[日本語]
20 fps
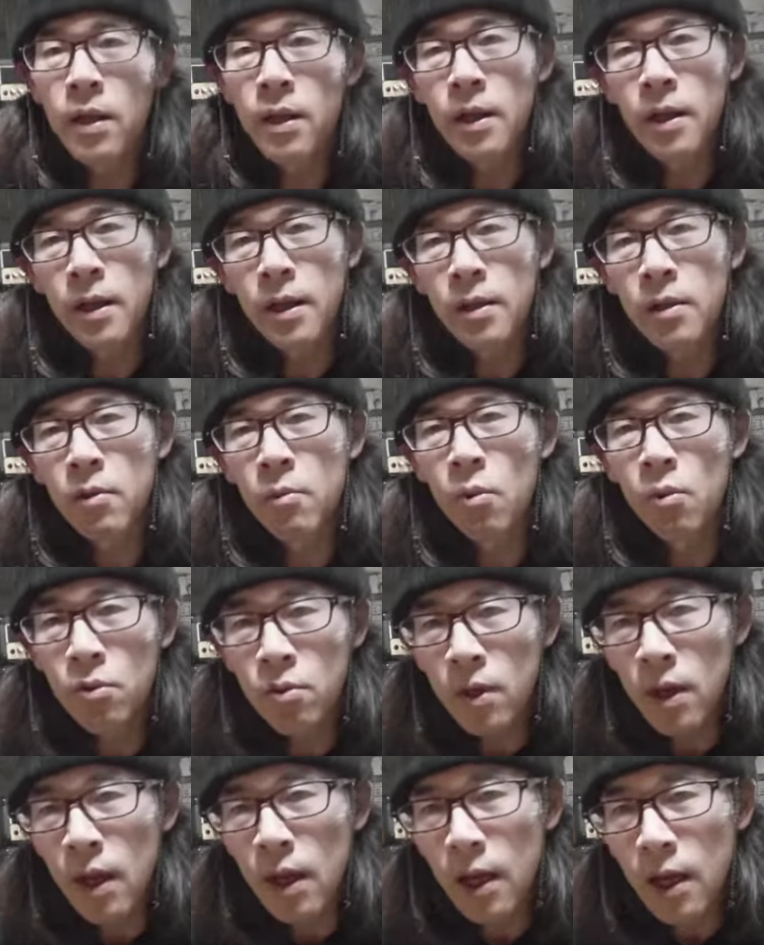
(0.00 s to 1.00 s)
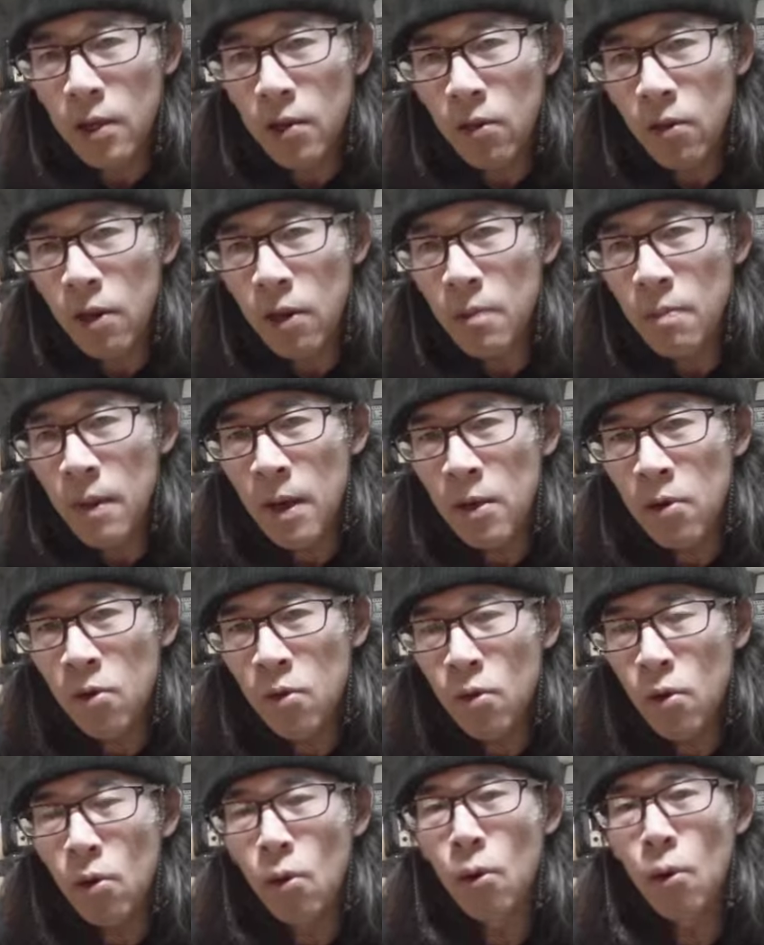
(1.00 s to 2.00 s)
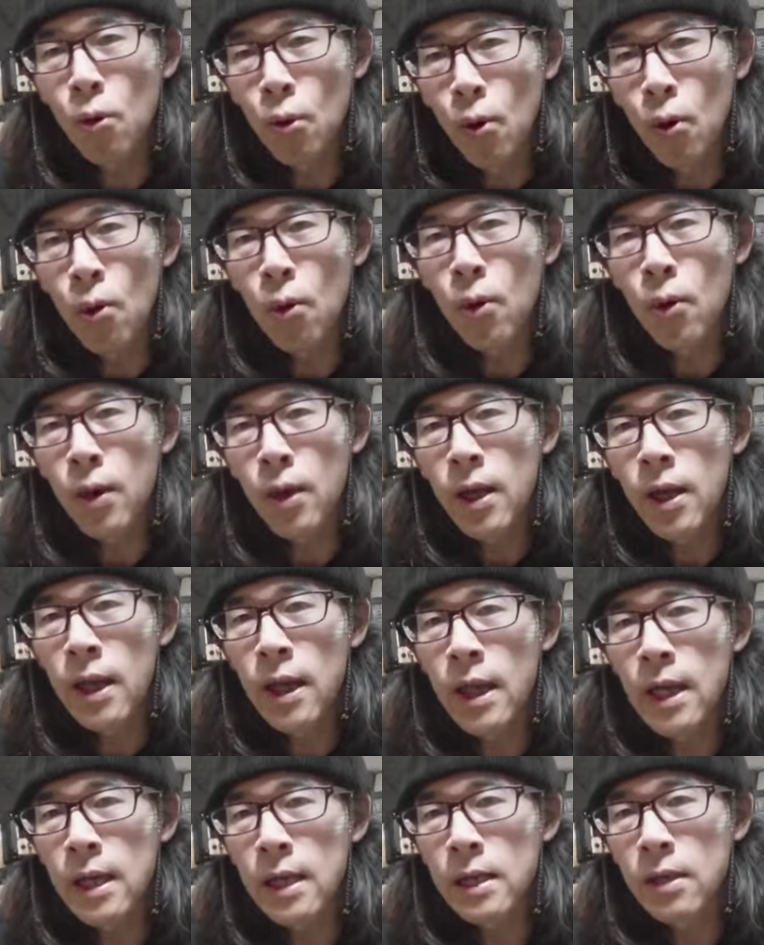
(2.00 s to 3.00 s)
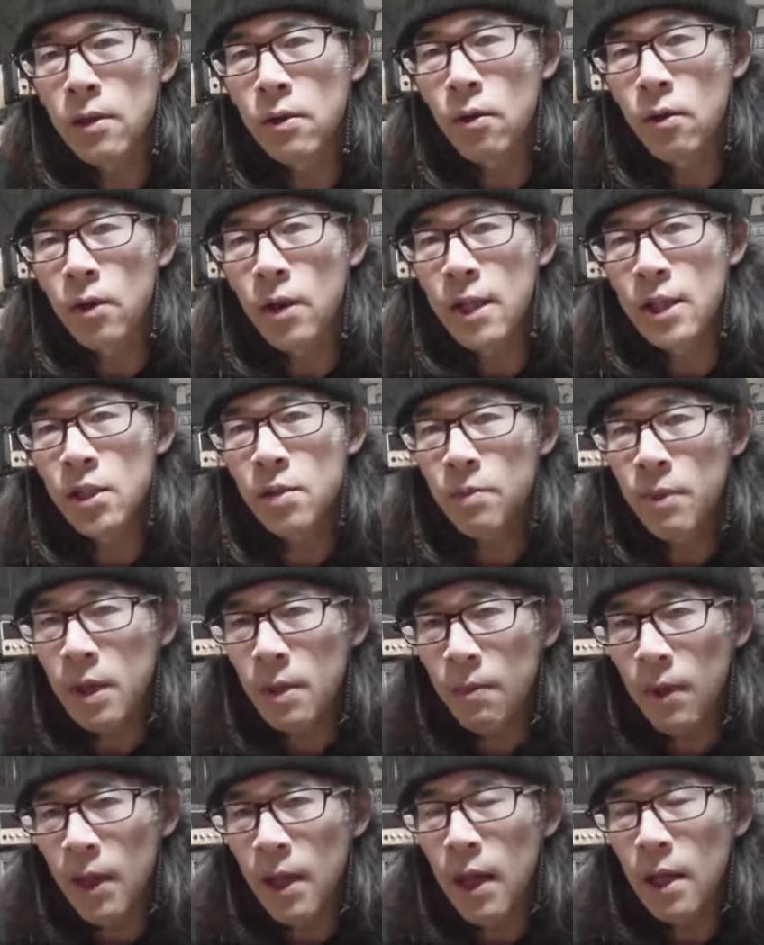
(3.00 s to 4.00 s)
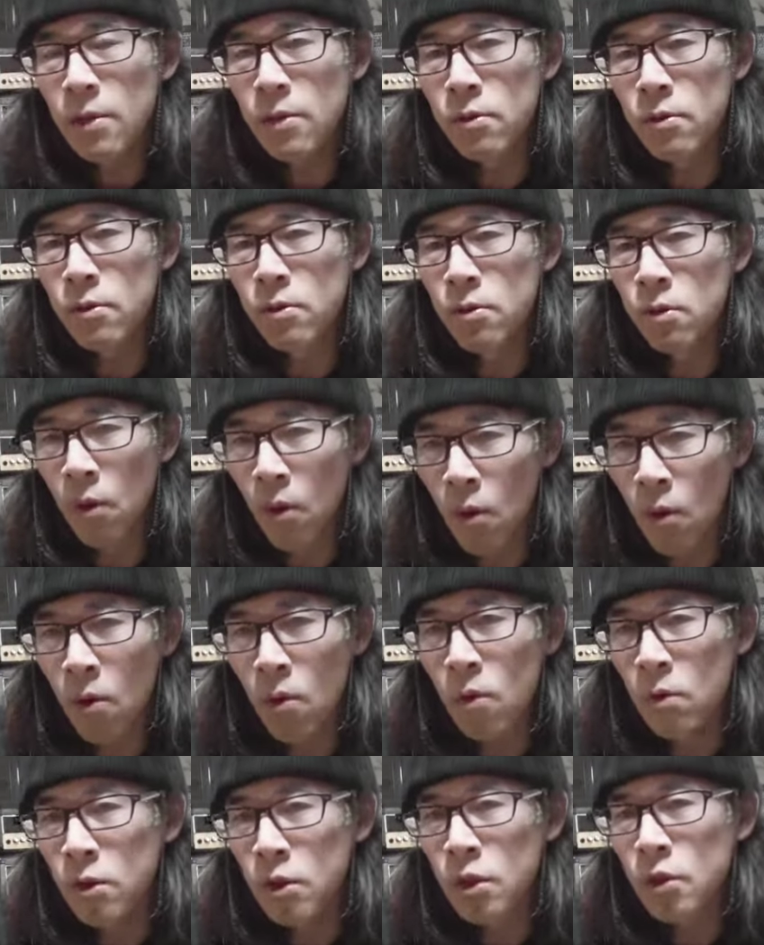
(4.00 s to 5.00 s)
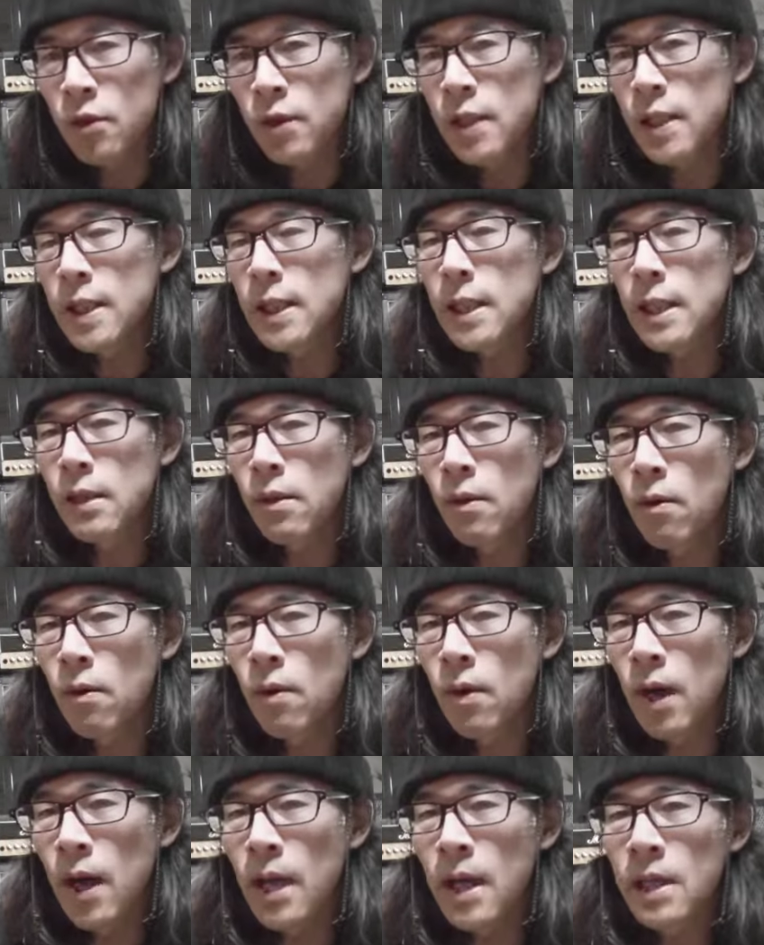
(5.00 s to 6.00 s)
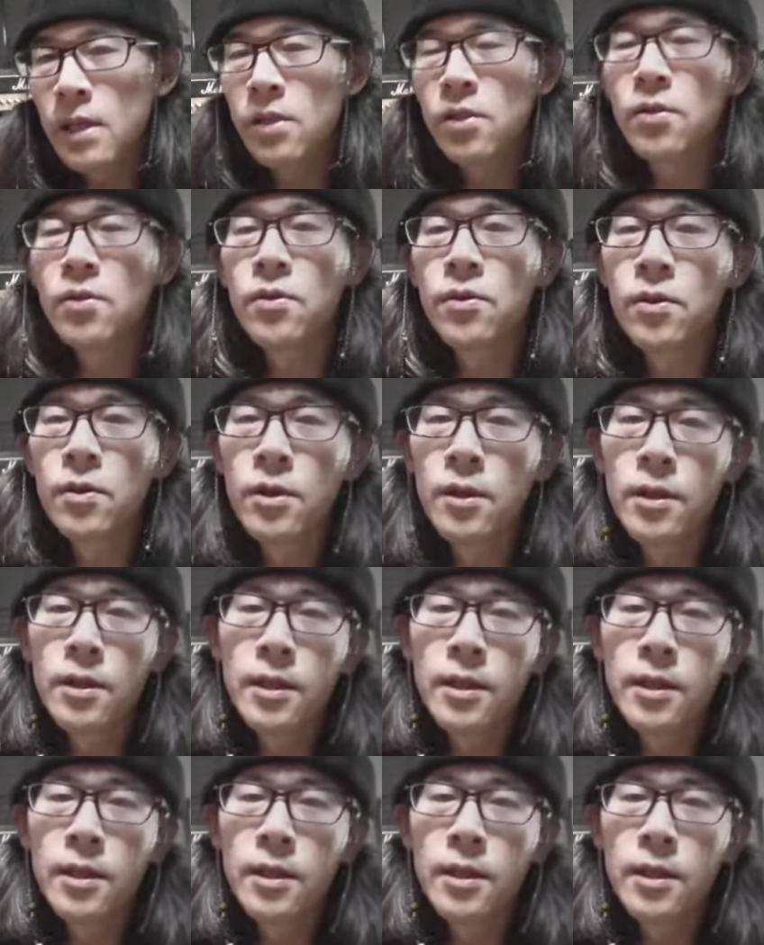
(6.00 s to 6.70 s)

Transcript: えー、っと僕はあの今のところ、えー、っと歪みペダルを中心にこう開発、